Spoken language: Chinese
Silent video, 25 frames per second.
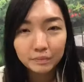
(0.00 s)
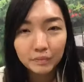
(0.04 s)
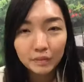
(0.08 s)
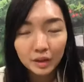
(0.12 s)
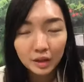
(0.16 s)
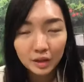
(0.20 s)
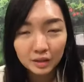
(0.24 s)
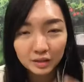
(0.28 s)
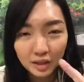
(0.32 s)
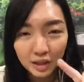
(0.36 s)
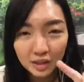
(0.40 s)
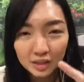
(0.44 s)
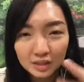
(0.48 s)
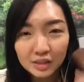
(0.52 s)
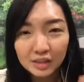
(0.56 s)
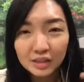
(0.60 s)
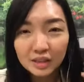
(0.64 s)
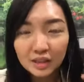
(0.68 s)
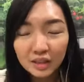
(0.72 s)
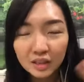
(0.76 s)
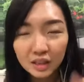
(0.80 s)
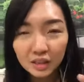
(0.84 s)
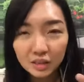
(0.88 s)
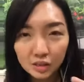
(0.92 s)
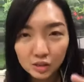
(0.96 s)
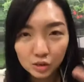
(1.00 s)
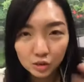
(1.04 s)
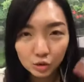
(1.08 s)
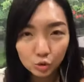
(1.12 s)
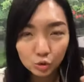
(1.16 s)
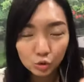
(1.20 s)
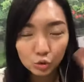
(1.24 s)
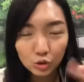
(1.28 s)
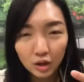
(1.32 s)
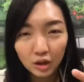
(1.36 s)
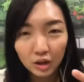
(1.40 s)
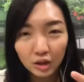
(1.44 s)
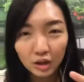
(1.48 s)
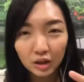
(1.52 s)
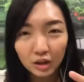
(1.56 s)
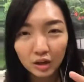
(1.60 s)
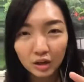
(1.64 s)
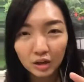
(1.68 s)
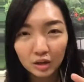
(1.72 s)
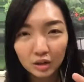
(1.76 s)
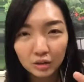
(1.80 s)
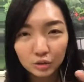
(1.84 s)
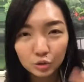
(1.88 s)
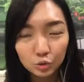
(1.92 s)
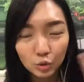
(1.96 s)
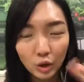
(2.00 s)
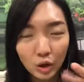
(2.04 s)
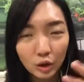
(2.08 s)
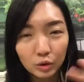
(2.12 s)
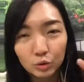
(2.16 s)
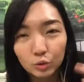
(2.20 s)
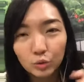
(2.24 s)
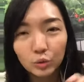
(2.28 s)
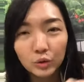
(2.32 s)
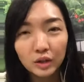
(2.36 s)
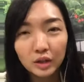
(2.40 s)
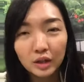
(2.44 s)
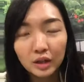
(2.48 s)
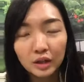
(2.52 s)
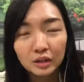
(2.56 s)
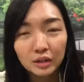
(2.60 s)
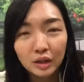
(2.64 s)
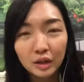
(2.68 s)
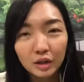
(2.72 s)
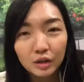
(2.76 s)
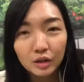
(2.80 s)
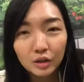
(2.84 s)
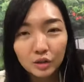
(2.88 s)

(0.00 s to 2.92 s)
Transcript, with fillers: 它是一个呃双对应的，